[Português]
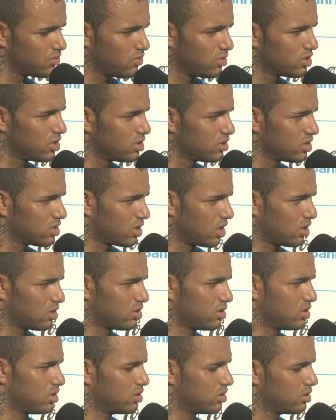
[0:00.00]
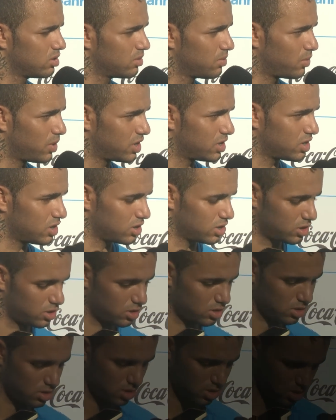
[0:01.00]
vão dando certo a gente.